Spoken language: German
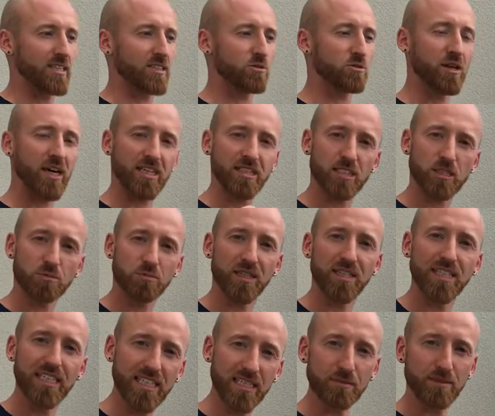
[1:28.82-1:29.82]
Du kannst
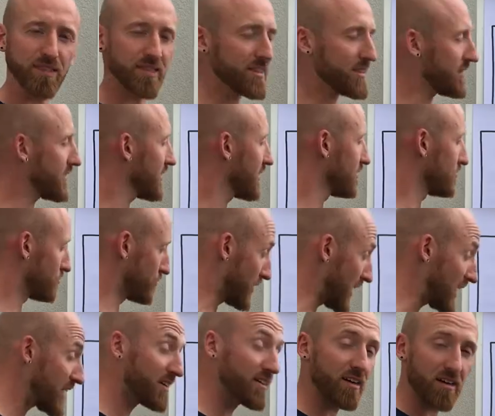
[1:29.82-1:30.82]
beliebig
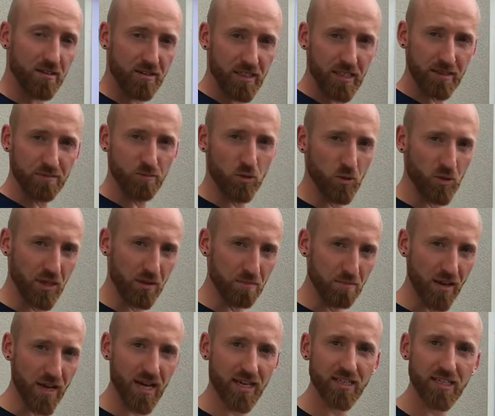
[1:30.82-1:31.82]
weniger nehmen oder
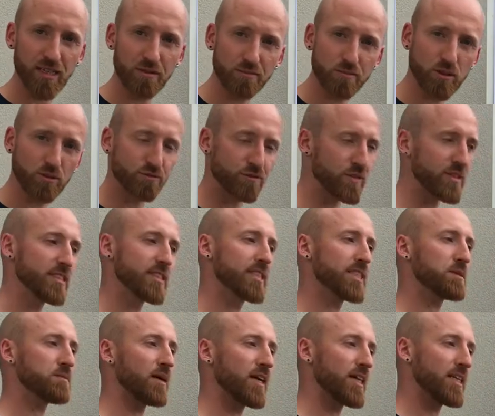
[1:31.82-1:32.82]
mehr nehmen. Du
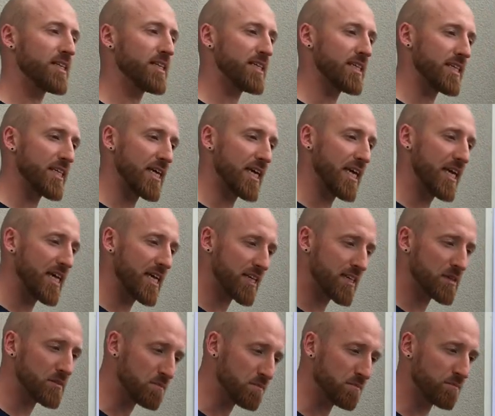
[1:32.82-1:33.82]
findest bei
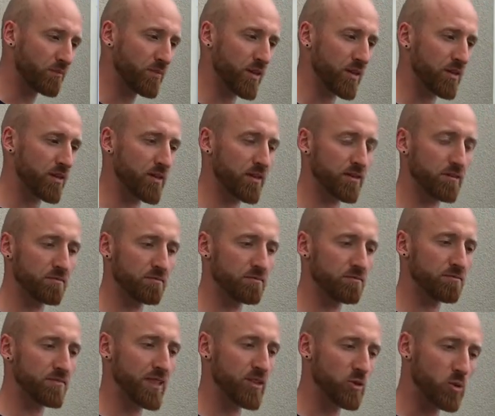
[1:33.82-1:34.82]
jedem ähm,
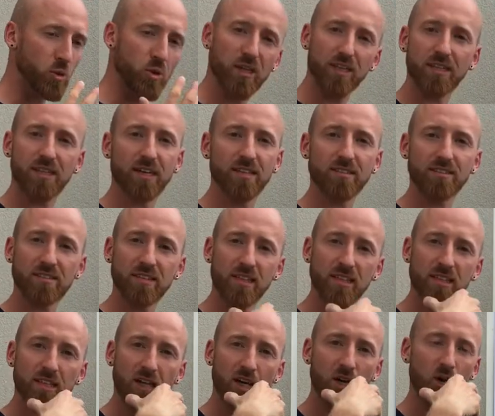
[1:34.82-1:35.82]

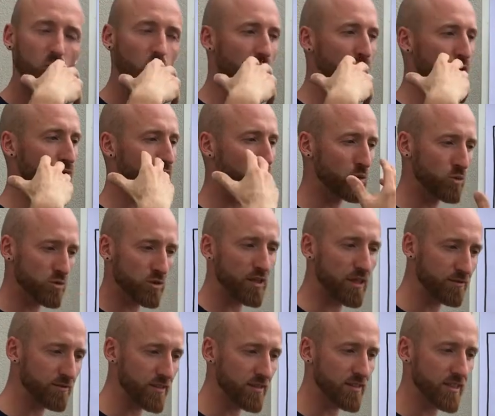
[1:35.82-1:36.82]
Persönlichkeitstrainer oder
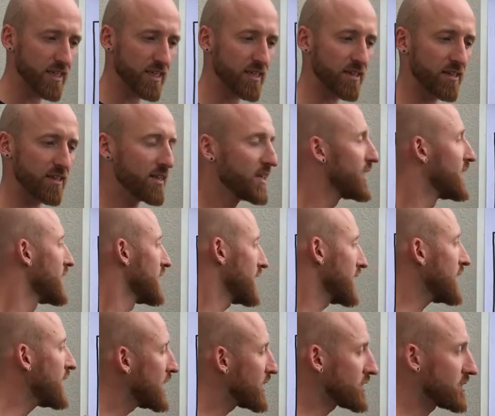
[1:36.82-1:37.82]
Führungskräftetrainer
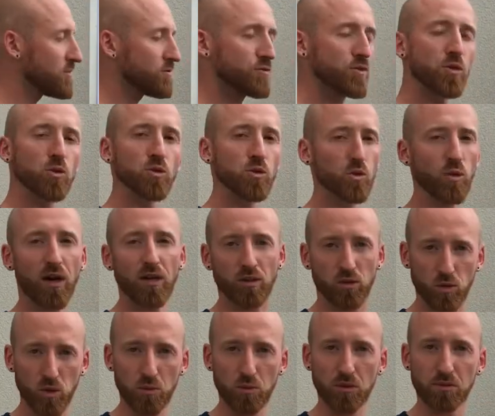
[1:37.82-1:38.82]
irgendwo so
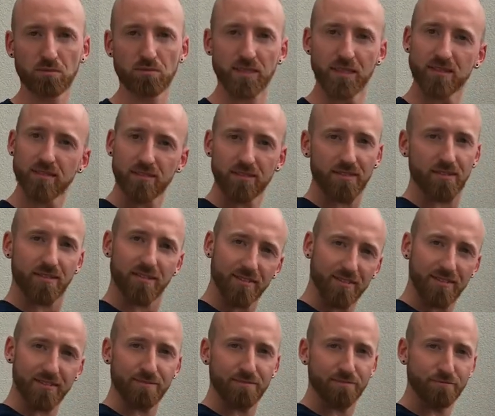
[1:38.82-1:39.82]
eine Übung mit
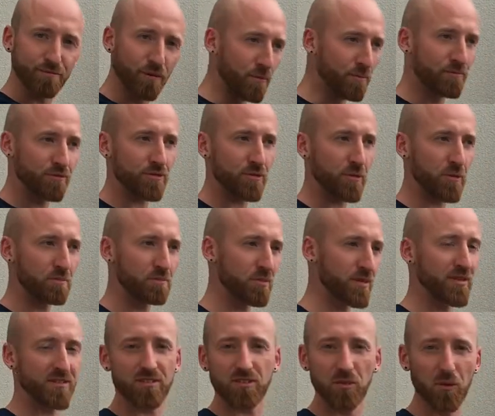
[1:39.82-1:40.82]
fünf
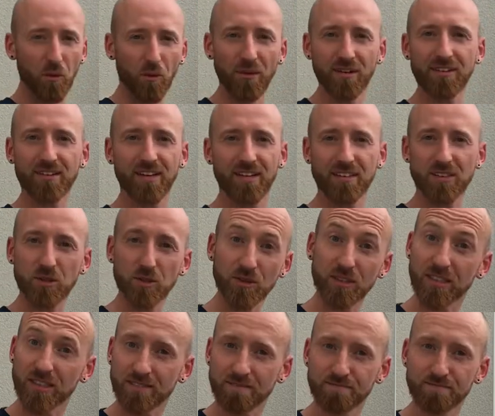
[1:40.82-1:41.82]
bis neun
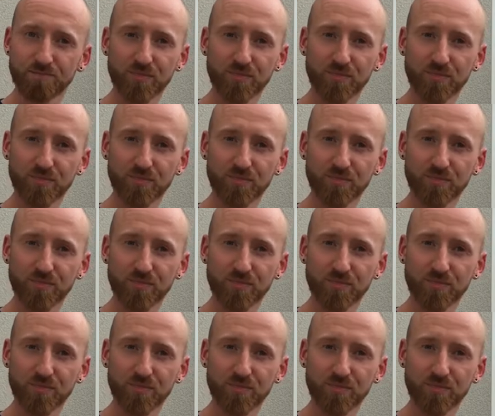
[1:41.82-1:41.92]
Kategorien.